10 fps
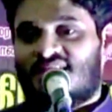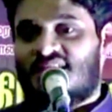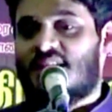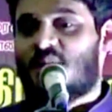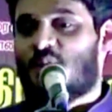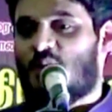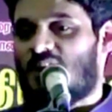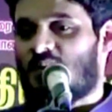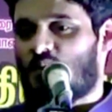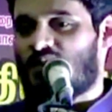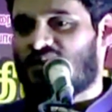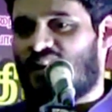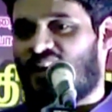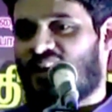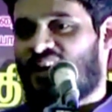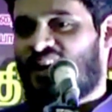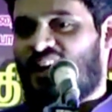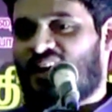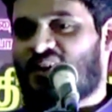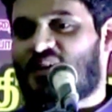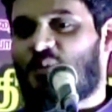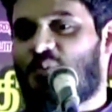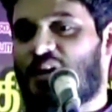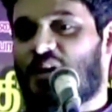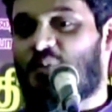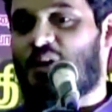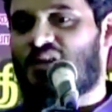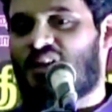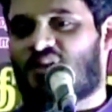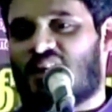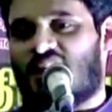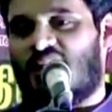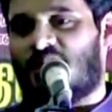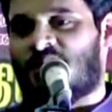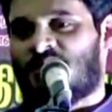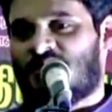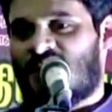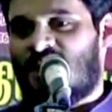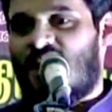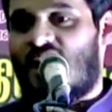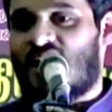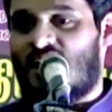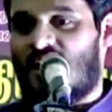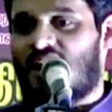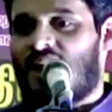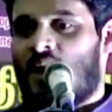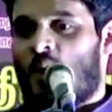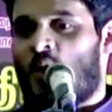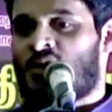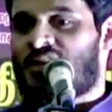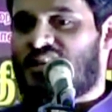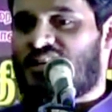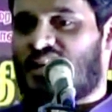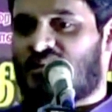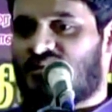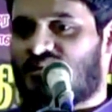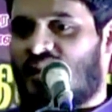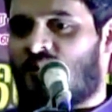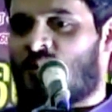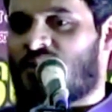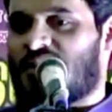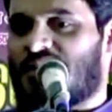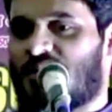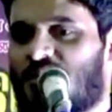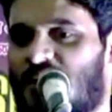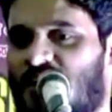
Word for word: இழப்புகள் முடிந்தால் அதற்கு பிறகு பெறுதல் வரலாம் ஆனால் ஒன்றை இழந்துதான் ஒன்றை நீ பெற